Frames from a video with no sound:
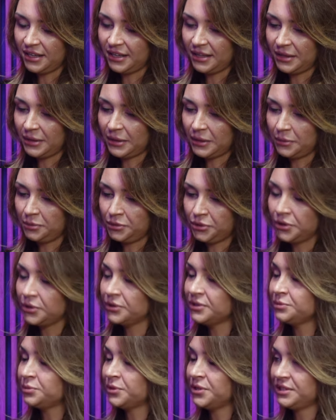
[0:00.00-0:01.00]
e,
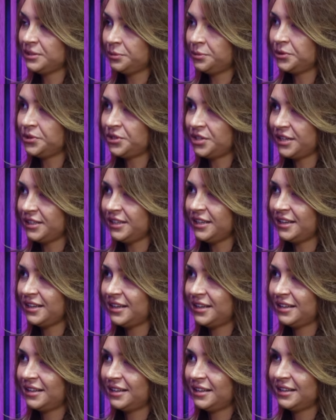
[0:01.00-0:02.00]
przyjąć moje zaproszenie
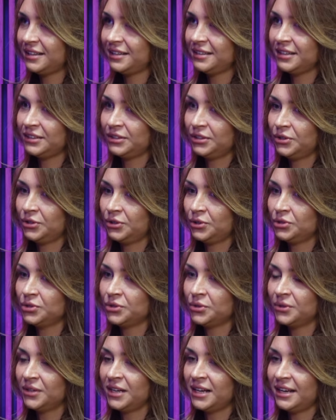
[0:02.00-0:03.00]
e, na
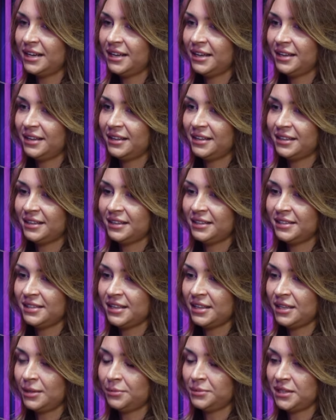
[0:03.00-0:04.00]
tegoroczną galę e,
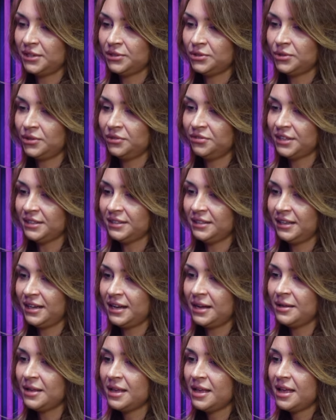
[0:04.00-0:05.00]
stand-up z akcją
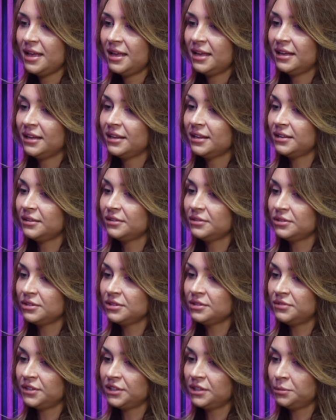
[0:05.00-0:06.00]
Gwiazdka. E, co
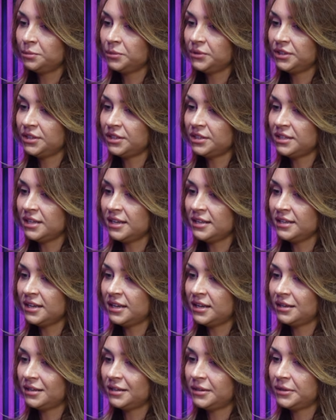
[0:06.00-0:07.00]
jest warte
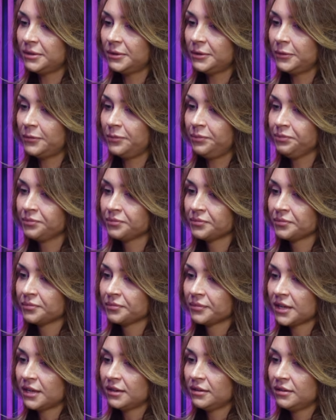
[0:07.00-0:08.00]
podkreślenia,
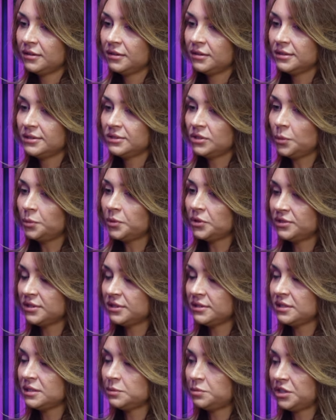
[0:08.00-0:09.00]

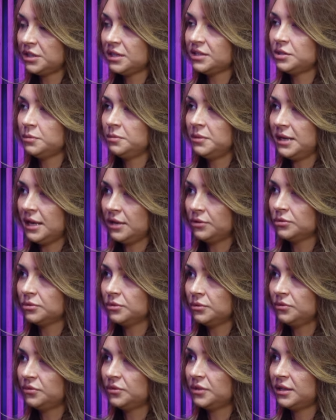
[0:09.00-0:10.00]
100% e, ze sprzedaży
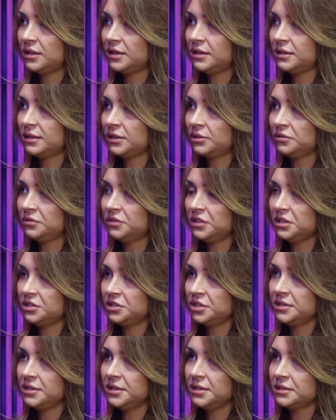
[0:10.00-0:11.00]
biletów na to
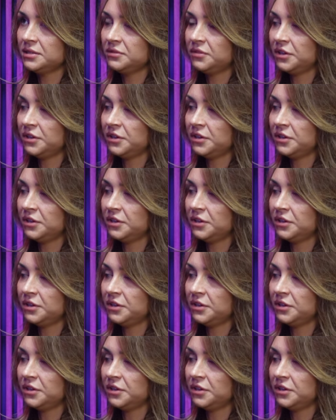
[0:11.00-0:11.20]
wydarzenie jest